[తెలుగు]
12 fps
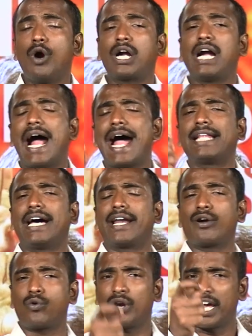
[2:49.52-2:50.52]
ఒక్క
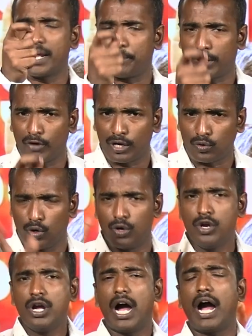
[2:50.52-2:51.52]
ఆధారం కూడా ఇప్పటి వరకు
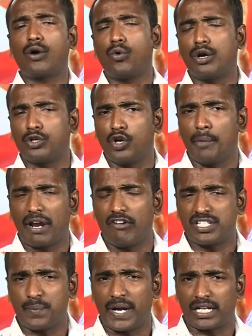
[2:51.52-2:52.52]
ఆ కోర్టులో
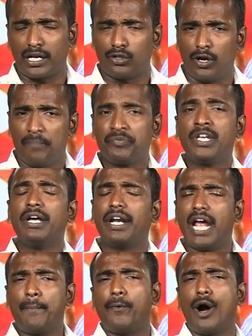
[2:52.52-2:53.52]
ప్రవేశపెట్టలేదు
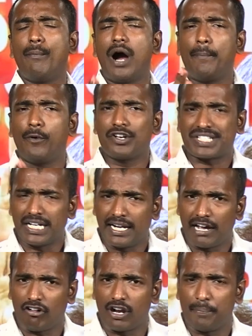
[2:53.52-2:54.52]
రేపో మాపో
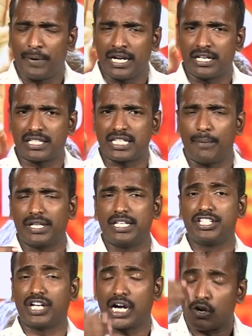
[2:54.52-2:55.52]
స్కిల్ డెవలప్మెంట్కి
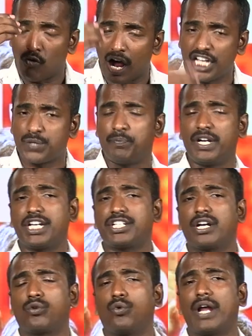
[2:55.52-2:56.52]
సంబంధించిన క్వాజ్
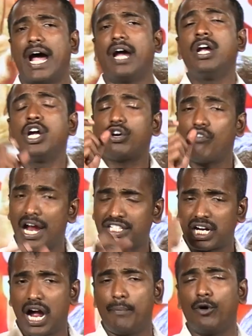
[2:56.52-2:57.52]
పిటిషన్ పిటిషన్ కూడా
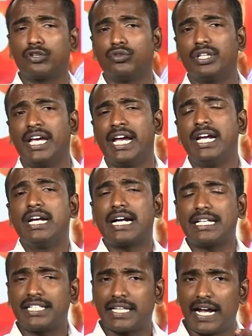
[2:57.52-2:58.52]
క్వాష్ కాబోతుంది
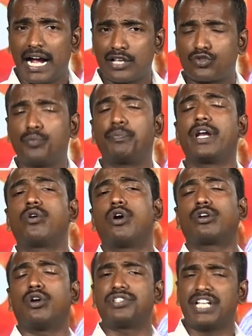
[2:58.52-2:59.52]
ఖచ్చితంగా
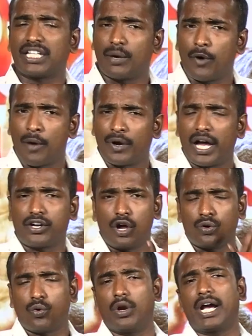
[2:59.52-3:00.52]
సుప్రీంకోర్టులో చంద్రబాబు గారికి
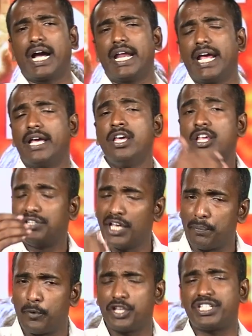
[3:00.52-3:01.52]
అనుకూలంగానే
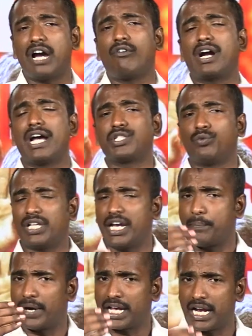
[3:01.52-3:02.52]
తీర్పు వచ్చే అవకాశం
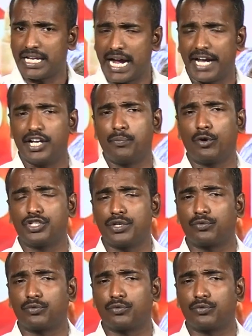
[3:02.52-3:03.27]
ఉందని ఇప్పటికే న్యాయ నిపుణులు